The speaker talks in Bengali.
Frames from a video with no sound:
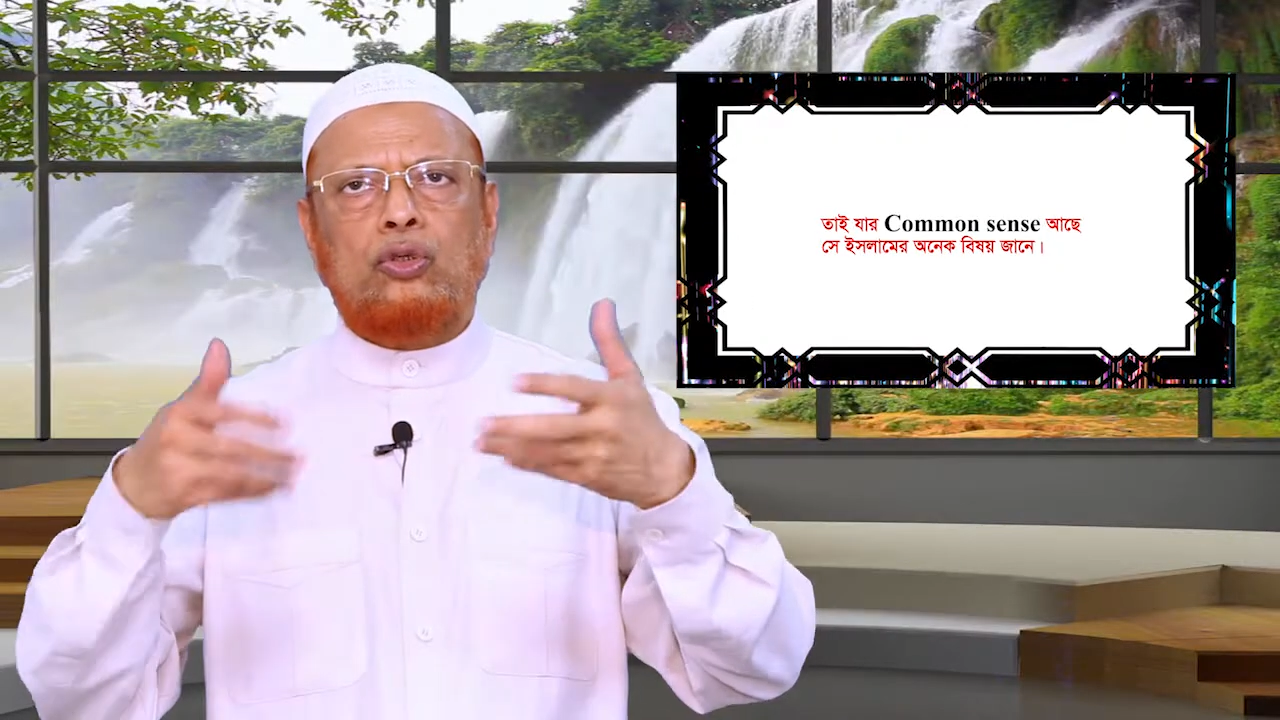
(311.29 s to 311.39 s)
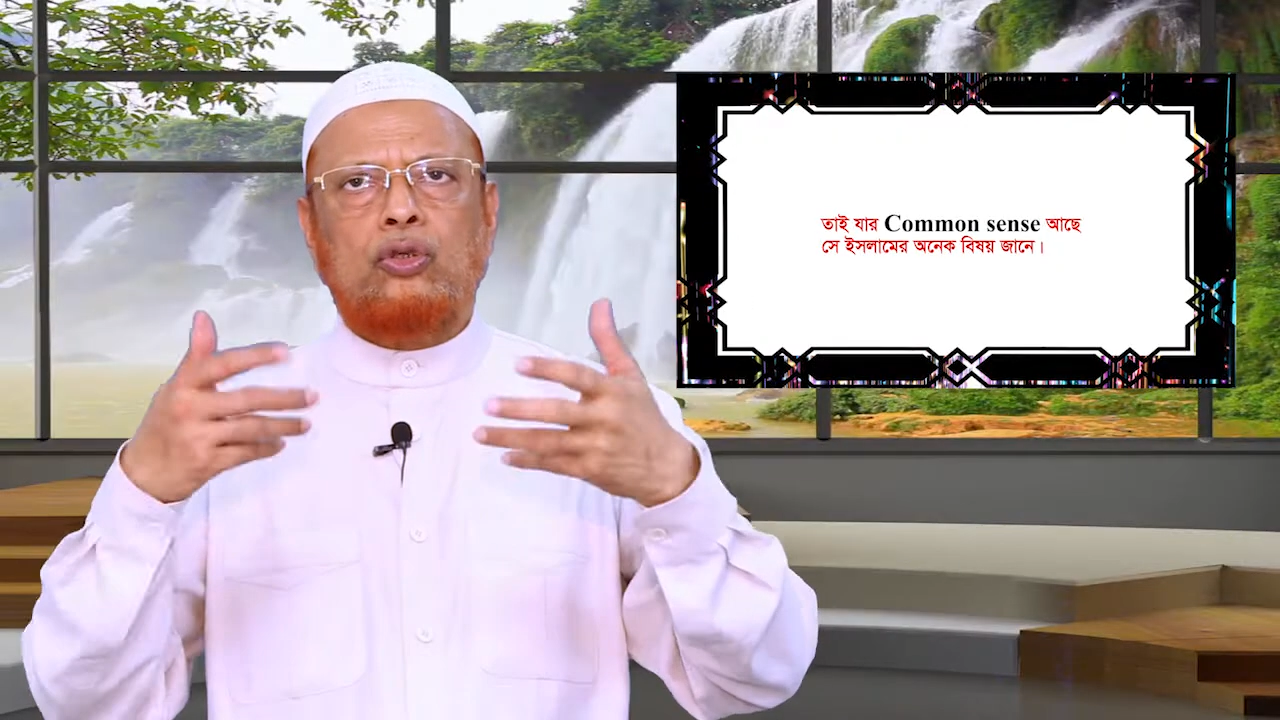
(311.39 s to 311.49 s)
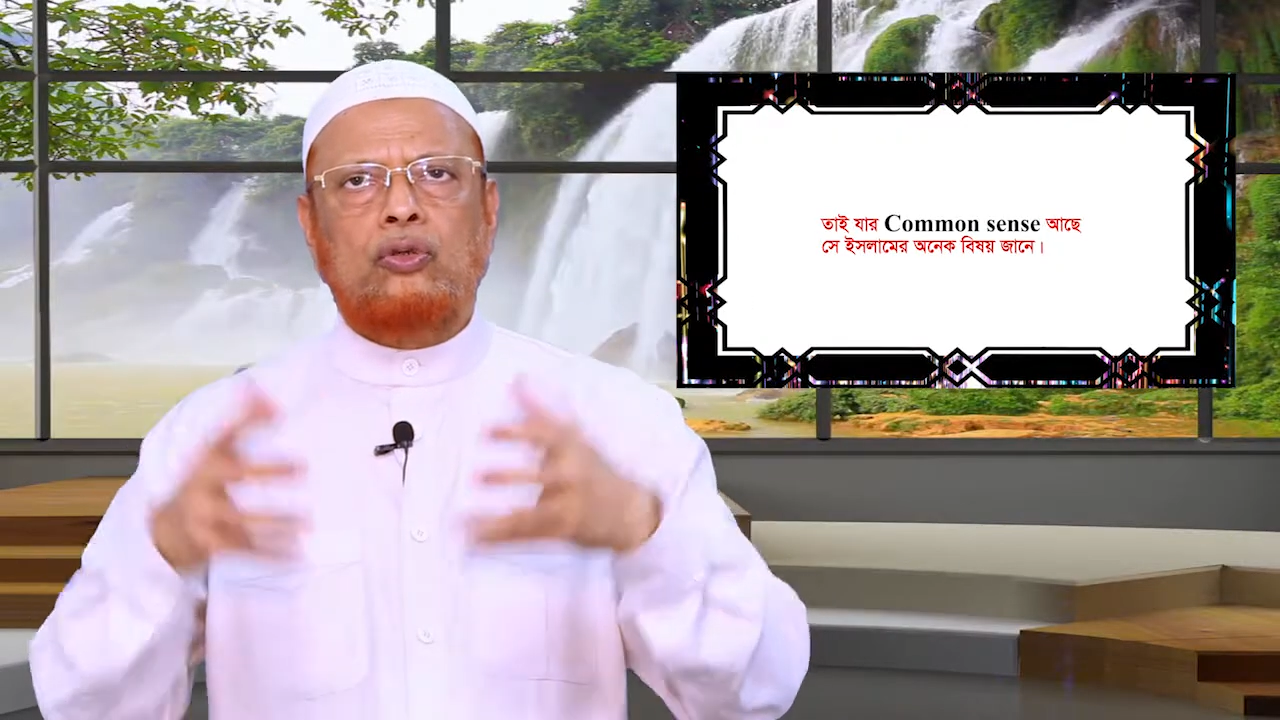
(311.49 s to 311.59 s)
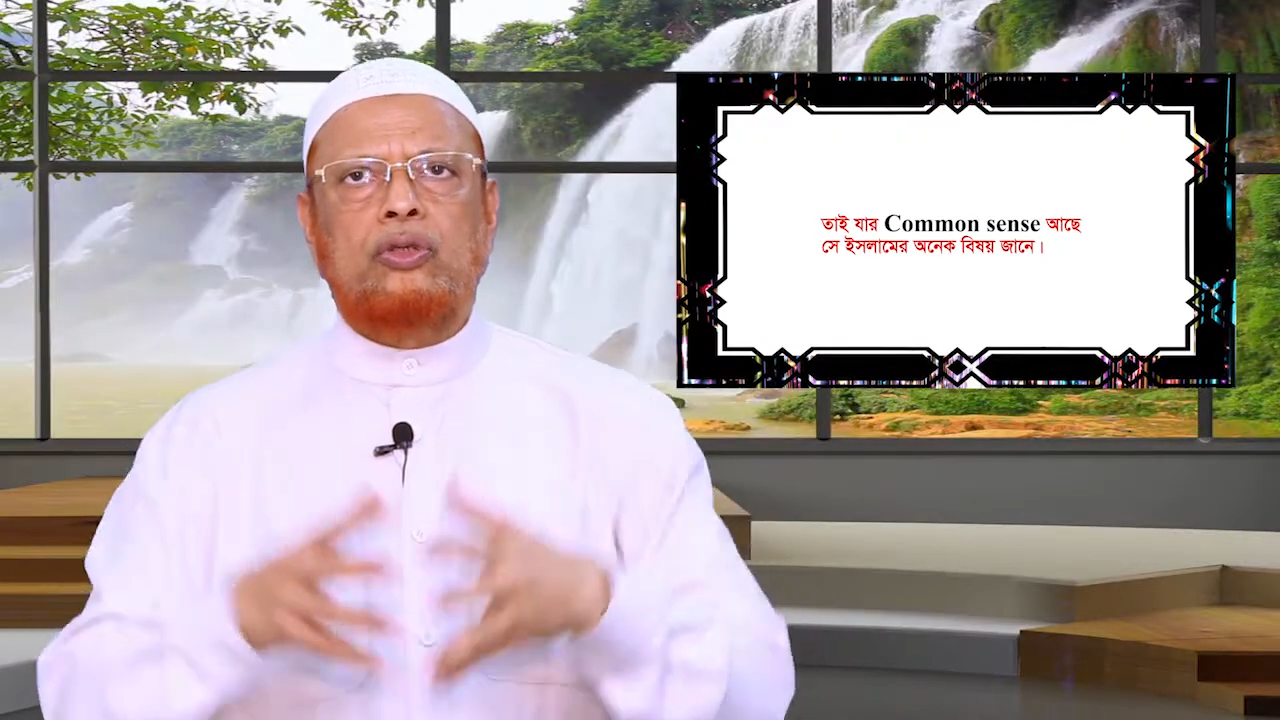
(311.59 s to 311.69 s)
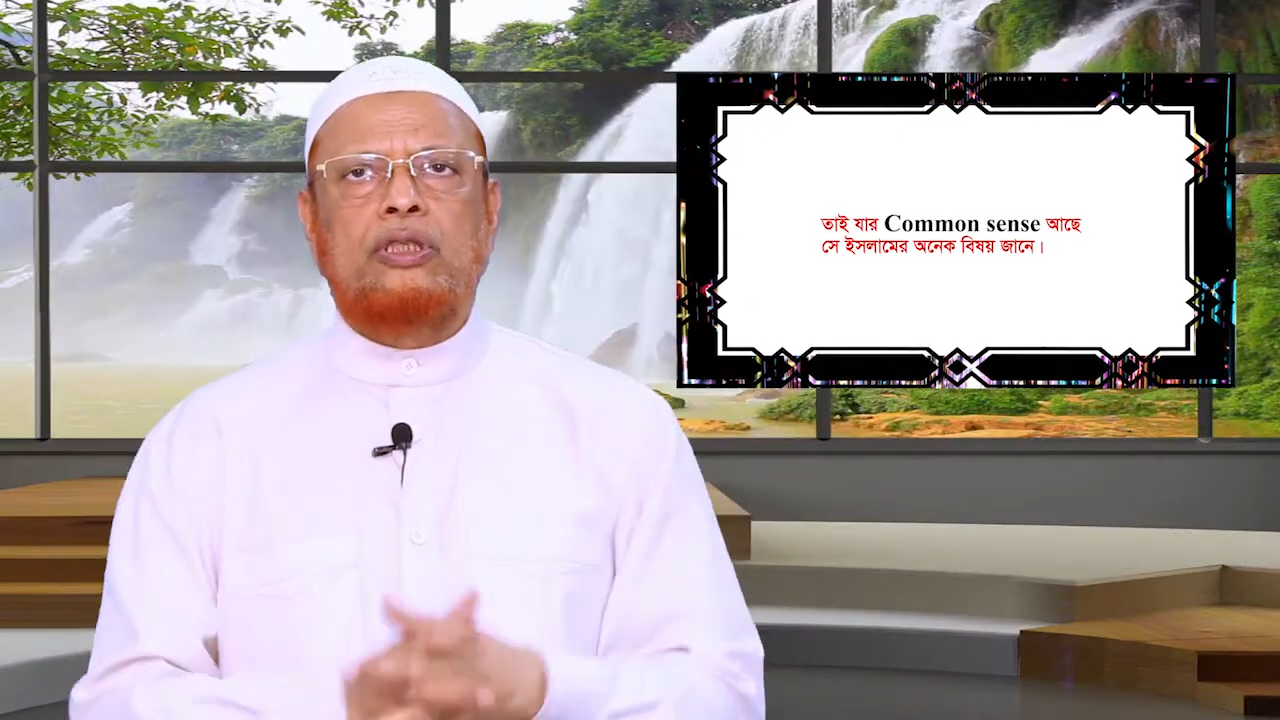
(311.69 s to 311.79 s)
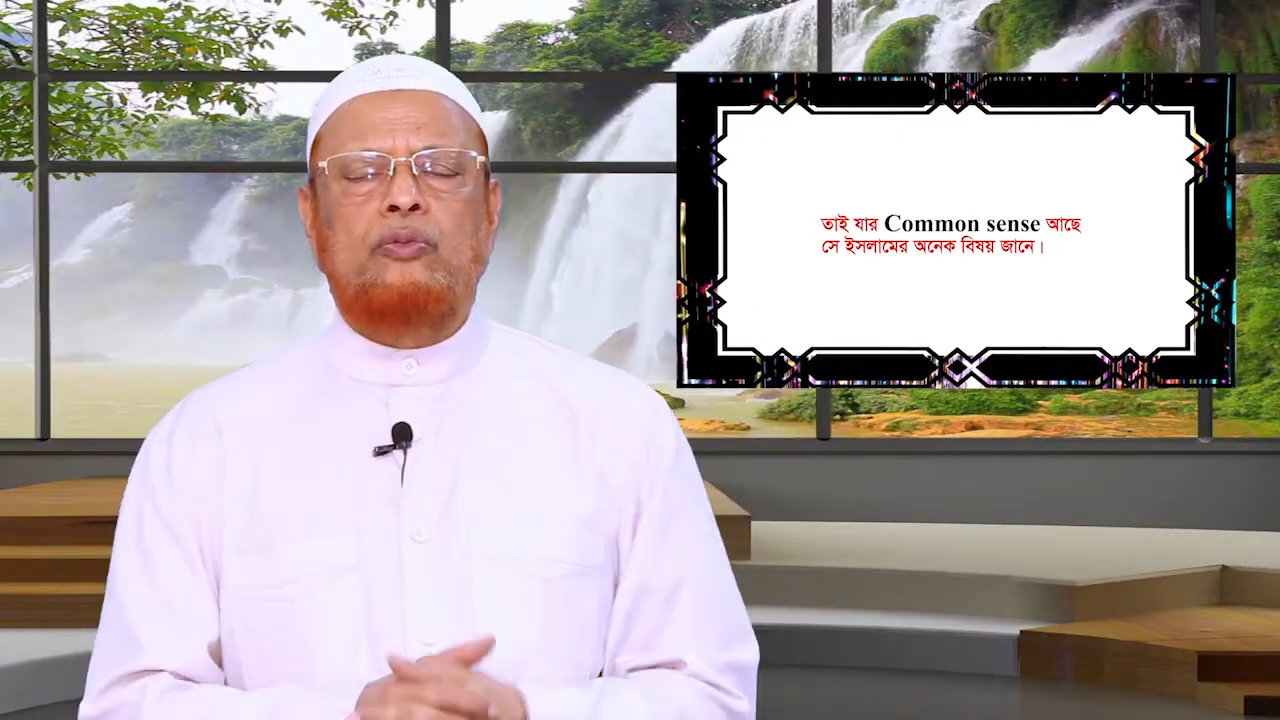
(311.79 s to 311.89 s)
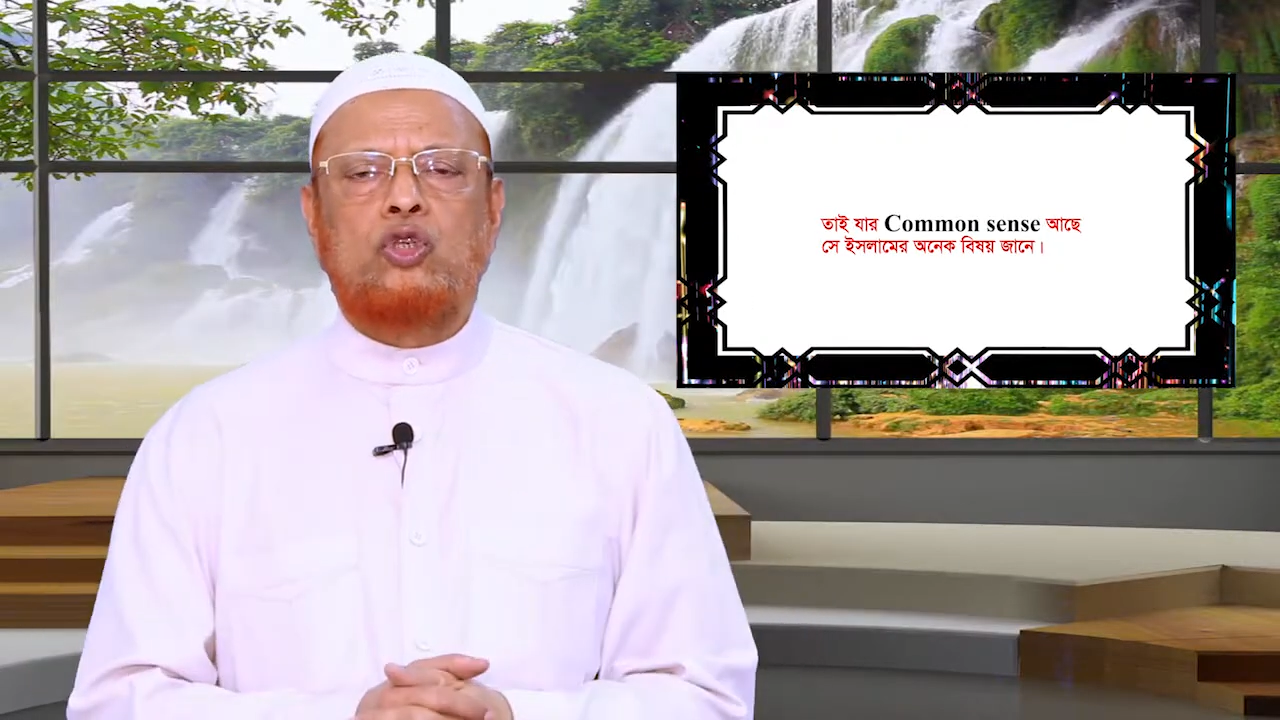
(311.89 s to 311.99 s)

নৈতিকতার যে